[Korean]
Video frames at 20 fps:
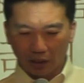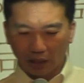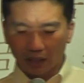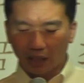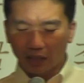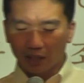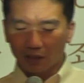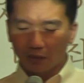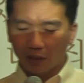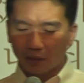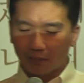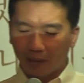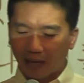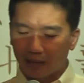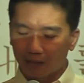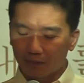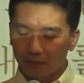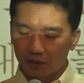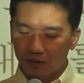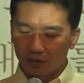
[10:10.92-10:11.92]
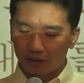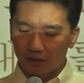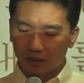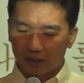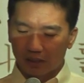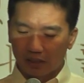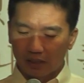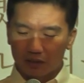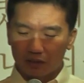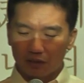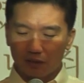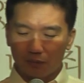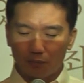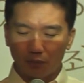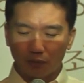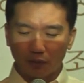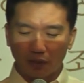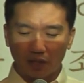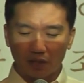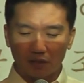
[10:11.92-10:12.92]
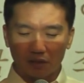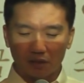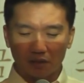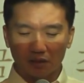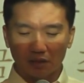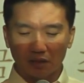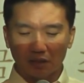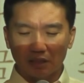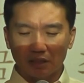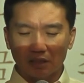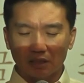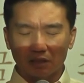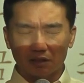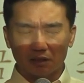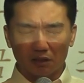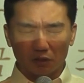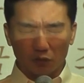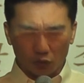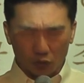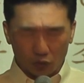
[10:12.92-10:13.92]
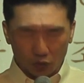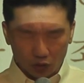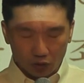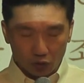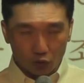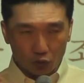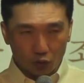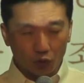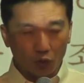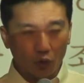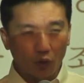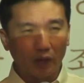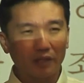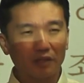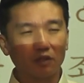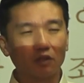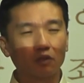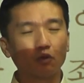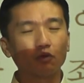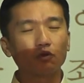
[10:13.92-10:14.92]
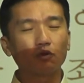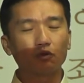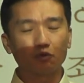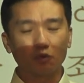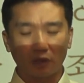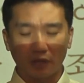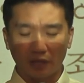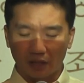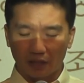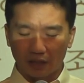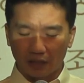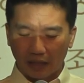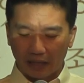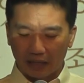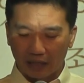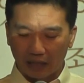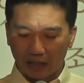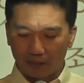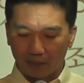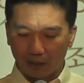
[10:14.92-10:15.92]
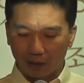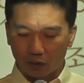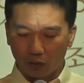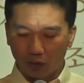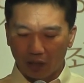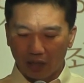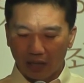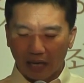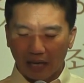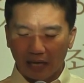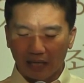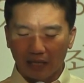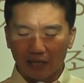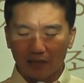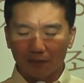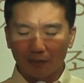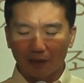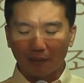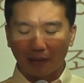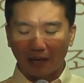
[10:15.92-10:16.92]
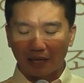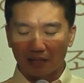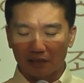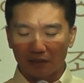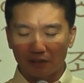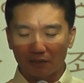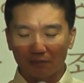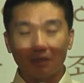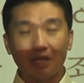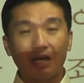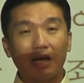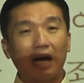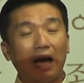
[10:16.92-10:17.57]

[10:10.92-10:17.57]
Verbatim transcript: 하나님의 마음을 슬프게 했던 그 중요한 요소 중에 하나가 바로 하나님의 말씀,